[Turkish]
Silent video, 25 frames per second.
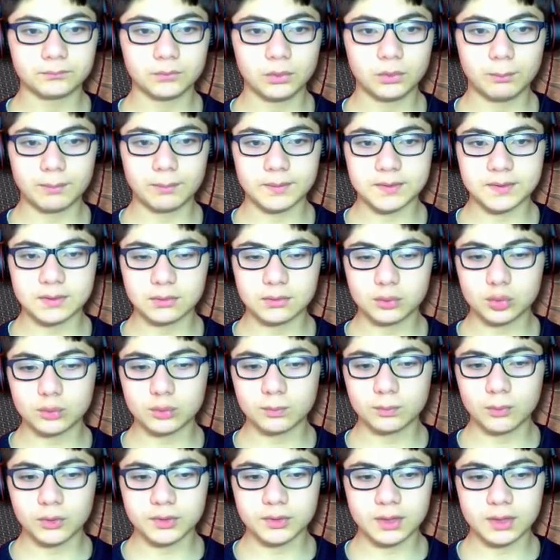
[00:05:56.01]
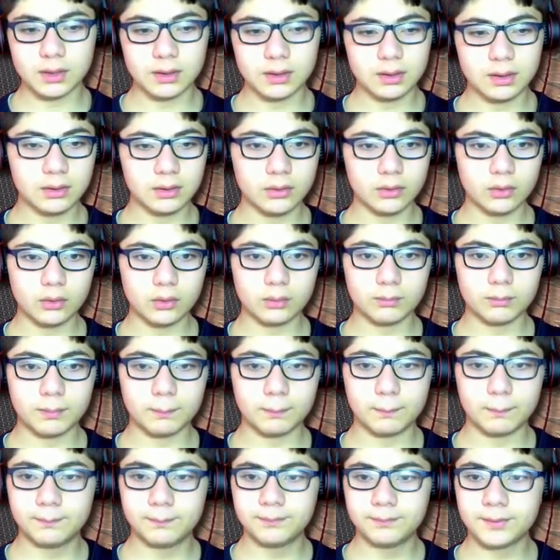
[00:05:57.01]
Buna basılı tutma özelliği yok.
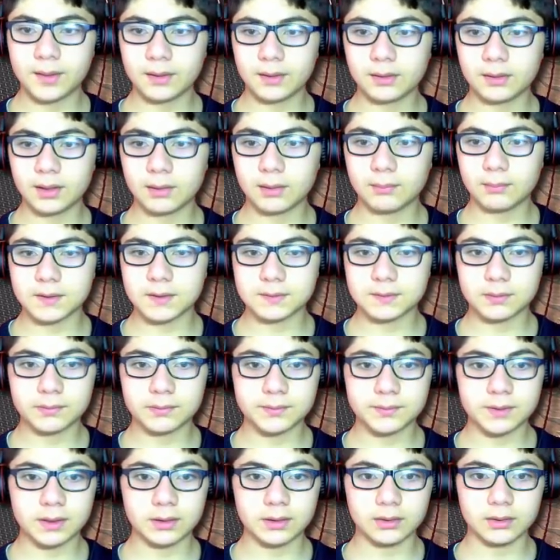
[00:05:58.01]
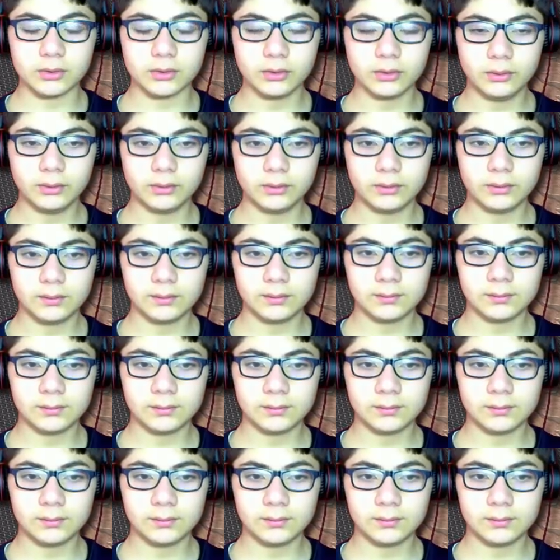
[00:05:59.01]
Tek tek basmamız gerekiyor.